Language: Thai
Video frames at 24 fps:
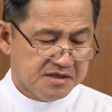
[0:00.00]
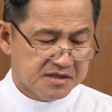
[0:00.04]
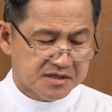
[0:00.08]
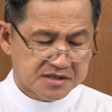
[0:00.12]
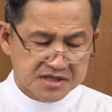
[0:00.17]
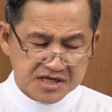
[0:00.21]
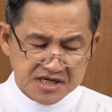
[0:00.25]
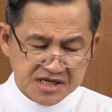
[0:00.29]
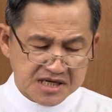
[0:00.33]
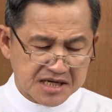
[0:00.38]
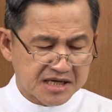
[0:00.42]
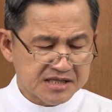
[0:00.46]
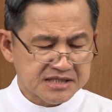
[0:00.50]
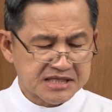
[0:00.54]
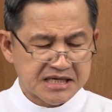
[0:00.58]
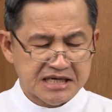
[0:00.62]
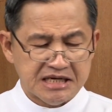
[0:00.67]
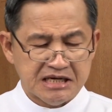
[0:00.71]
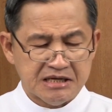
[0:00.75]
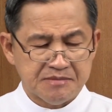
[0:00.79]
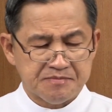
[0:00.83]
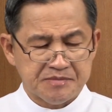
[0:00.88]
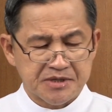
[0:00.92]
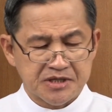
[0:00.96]
เนื้อหาแต่
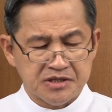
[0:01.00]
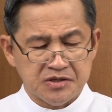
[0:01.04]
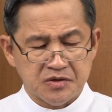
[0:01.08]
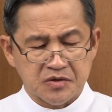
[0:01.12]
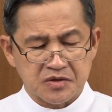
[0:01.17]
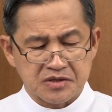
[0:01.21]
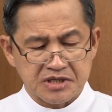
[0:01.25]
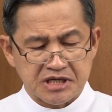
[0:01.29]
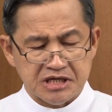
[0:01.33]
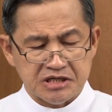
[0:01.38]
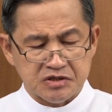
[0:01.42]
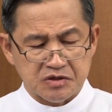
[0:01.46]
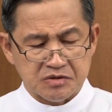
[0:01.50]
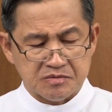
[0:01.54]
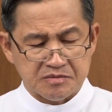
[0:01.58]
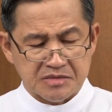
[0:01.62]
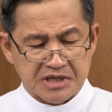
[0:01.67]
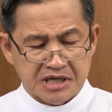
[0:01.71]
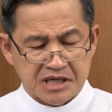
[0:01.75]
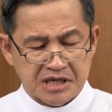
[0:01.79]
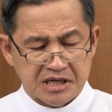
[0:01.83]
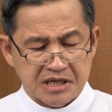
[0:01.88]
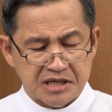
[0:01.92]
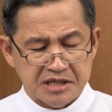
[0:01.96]
ละประโยคในจด
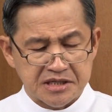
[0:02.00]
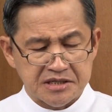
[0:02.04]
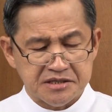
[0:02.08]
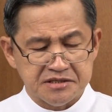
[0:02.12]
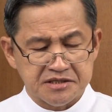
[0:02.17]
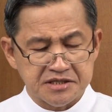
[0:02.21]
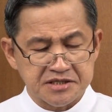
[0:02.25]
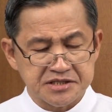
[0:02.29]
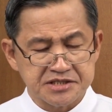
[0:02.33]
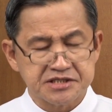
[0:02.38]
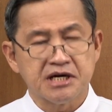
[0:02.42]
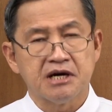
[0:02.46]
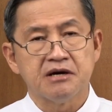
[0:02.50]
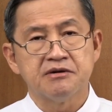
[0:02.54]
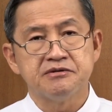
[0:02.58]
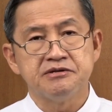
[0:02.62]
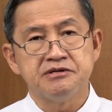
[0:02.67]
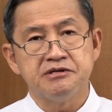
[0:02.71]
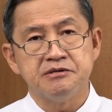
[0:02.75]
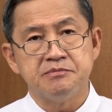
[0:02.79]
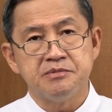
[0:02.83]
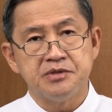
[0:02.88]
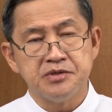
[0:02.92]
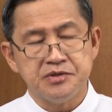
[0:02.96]
หมายถึงชาว
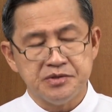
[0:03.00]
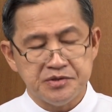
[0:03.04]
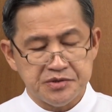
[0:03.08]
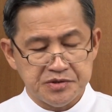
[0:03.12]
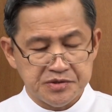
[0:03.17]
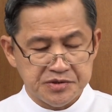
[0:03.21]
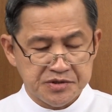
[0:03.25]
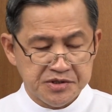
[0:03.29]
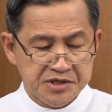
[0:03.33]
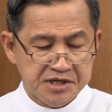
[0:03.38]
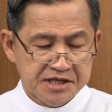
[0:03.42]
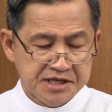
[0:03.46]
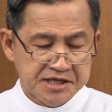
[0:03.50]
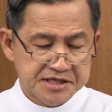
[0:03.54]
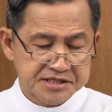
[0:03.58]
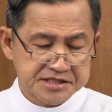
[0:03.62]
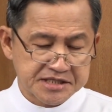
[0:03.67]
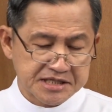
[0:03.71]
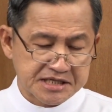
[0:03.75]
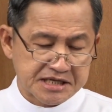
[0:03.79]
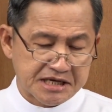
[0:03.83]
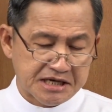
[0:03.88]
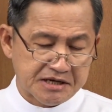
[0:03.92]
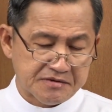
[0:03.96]
ฮีบรู
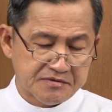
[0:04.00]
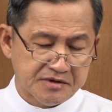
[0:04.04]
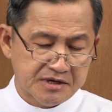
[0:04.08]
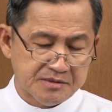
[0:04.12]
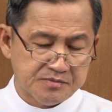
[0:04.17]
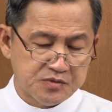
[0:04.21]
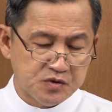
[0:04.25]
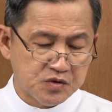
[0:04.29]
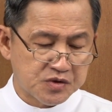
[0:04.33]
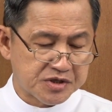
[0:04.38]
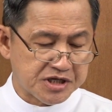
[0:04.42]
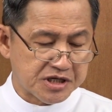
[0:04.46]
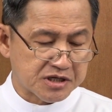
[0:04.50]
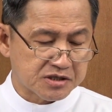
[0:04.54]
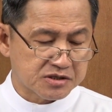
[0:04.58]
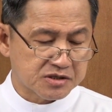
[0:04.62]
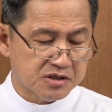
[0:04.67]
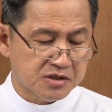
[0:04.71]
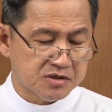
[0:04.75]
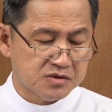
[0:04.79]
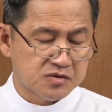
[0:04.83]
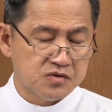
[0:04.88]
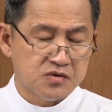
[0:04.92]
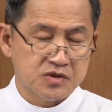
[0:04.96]
แสดงว่าผู้เขียน
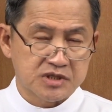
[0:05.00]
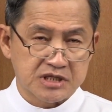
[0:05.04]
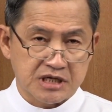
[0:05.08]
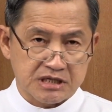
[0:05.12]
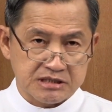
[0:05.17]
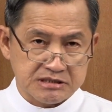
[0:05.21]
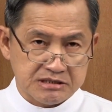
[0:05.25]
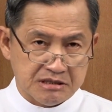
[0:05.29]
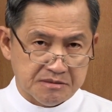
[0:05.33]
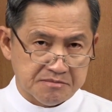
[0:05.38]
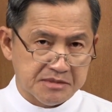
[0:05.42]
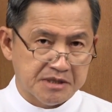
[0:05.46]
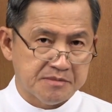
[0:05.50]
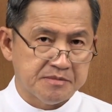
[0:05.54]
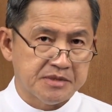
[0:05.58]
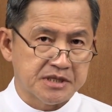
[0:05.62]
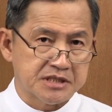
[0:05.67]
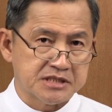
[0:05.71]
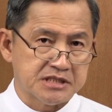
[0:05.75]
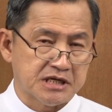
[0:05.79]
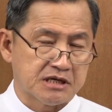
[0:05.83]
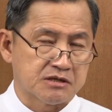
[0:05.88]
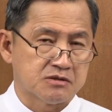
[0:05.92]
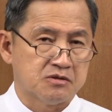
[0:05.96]
ต้องรู้จักธรรมบั
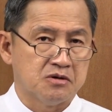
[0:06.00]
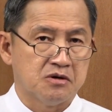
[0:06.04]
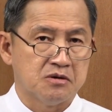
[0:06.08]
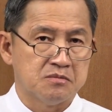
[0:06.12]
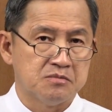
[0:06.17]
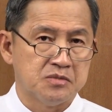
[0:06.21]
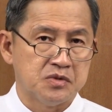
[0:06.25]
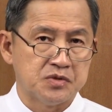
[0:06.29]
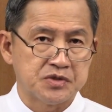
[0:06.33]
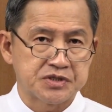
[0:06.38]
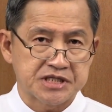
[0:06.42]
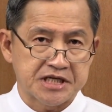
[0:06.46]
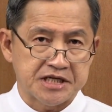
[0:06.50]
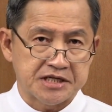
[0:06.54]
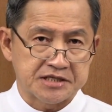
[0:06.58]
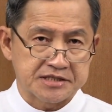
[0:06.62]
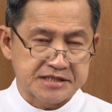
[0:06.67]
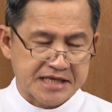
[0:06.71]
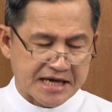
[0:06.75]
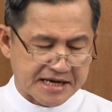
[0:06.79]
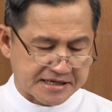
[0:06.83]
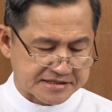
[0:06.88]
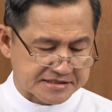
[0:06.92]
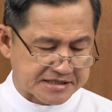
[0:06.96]
ญญัติของโมเสส
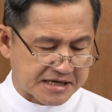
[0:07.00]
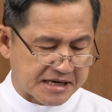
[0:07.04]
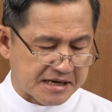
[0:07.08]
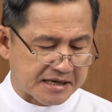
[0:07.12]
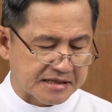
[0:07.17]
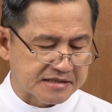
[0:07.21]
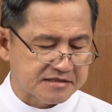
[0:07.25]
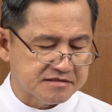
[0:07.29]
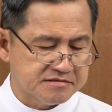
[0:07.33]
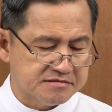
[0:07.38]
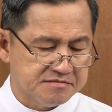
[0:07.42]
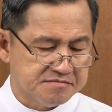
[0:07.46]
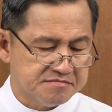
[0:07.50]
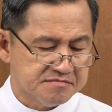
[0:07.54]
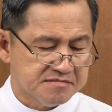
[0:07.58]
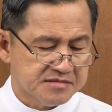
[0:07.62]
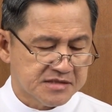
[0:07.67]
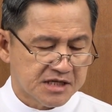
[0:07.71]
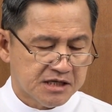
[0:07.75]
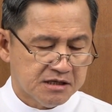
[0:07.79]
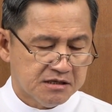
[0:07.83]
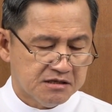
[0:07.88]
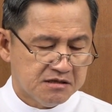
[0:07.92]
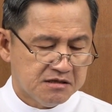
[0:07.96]
แตกฉาน
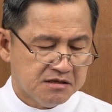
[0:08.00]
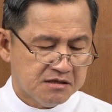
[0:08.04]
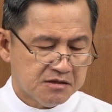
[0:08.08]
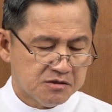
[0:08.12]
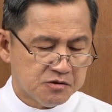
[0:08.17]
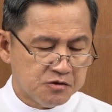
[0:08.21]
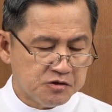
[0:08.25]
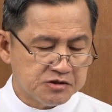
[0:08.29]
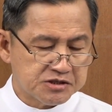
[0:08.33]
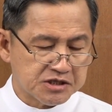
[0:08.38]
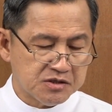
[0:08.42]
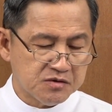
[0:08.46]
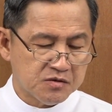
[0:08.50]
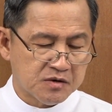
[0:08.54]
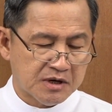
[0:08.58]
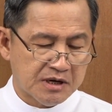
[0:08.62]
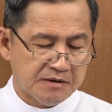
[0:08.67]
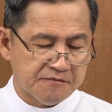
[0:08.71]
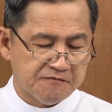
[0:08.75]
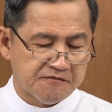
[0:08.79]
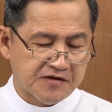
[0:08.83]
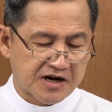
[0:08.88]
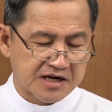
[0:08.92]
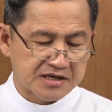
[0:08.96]
รู้ถึงควา
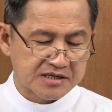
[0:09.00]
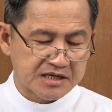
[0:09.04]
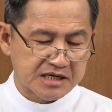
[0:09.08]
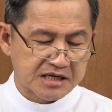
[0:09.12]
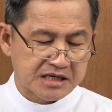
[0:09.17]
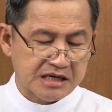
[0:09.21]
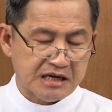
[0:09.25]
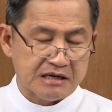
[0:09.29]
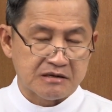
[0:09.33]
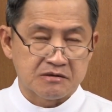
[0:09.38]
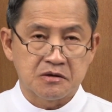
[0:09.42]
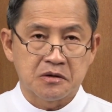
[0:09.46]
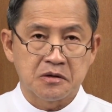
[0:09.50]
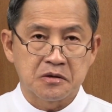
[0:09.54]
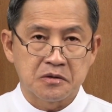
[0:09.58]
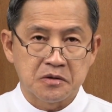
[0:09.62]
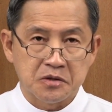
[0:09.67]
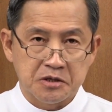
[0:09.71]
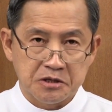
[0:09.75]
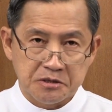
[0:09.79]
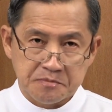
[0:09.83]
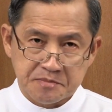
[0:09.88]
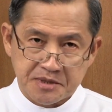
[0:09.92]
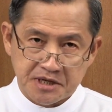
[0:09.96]
มหวังในการรอค
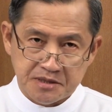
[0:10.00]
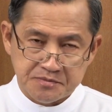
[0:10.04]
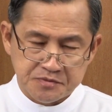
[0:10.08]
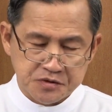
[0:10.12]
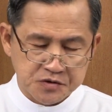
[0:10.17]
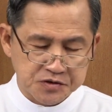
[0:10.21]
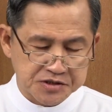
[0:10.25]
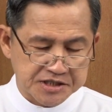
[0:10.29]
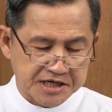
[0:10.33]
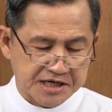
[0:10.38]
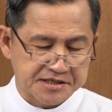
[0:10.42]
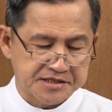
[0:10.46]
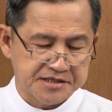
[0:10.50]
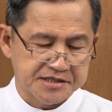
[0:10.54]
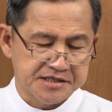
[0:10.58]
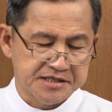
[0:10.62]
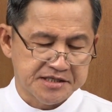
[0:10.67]
อยพระผู้ไถ่